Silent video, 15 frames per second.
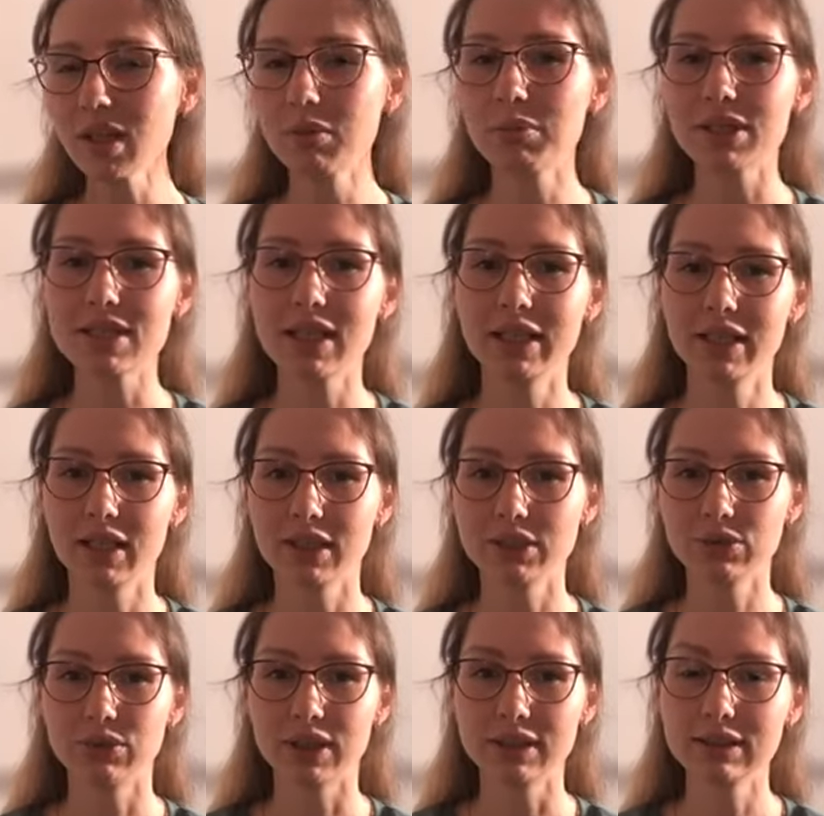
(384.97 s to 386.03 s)
последний раз
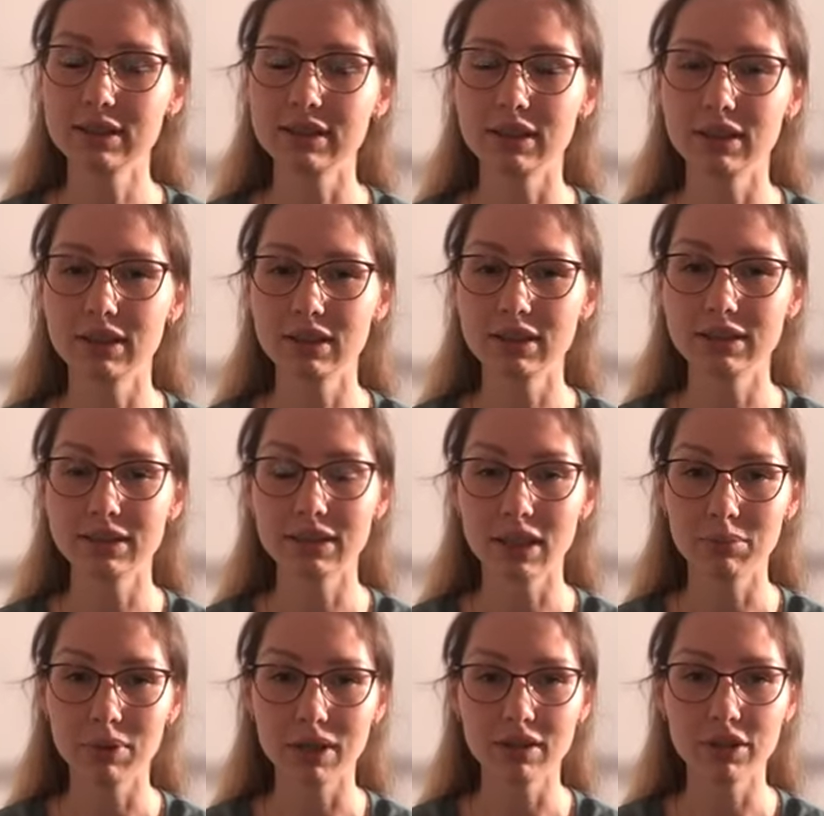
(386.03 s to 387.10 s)
у нас э,
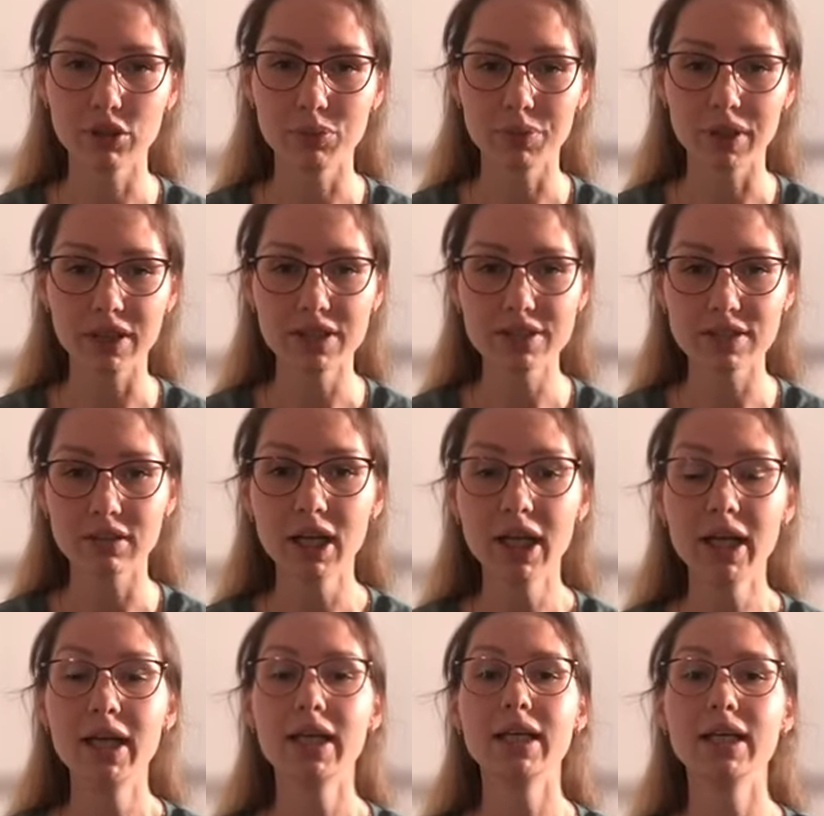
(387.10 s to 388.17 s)
Центробанк ее понизил,
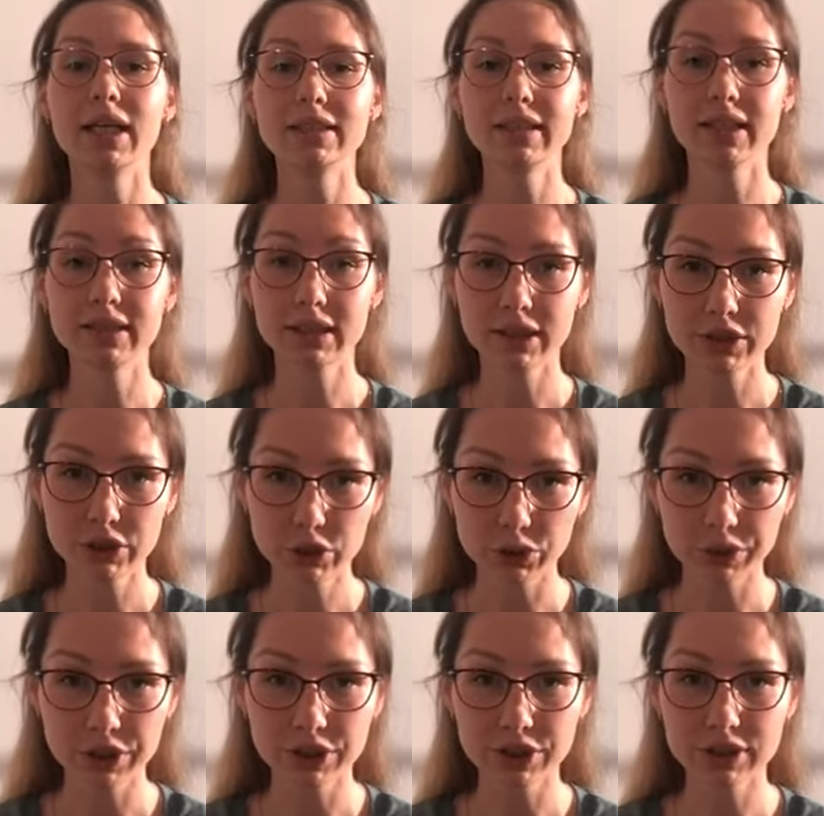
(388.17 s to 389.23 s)
и грозятся
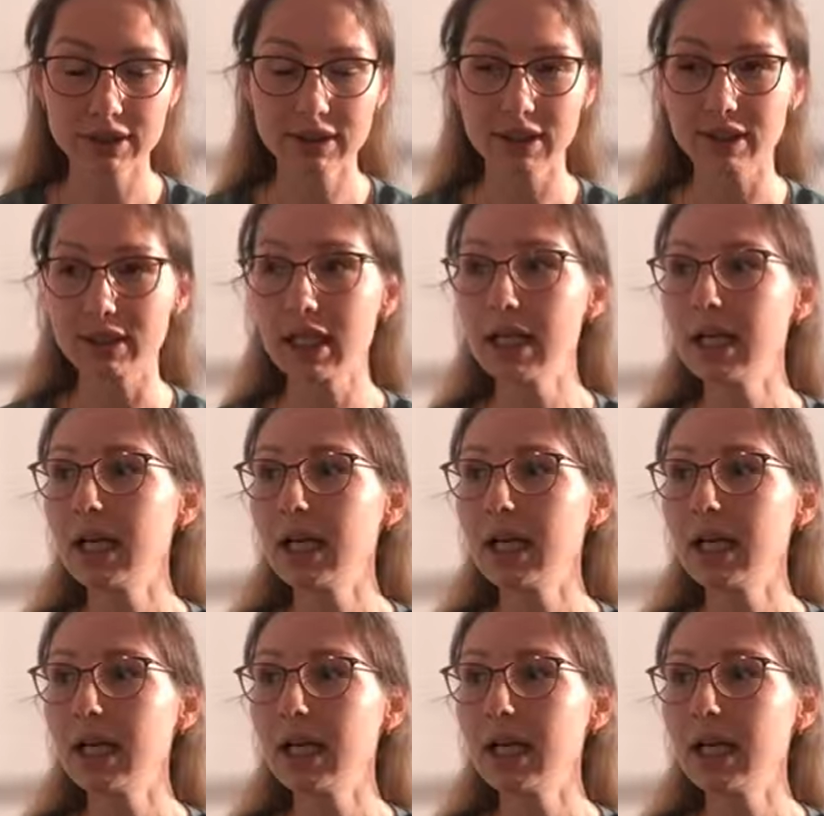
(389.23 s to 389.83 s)
еще ниже сделать.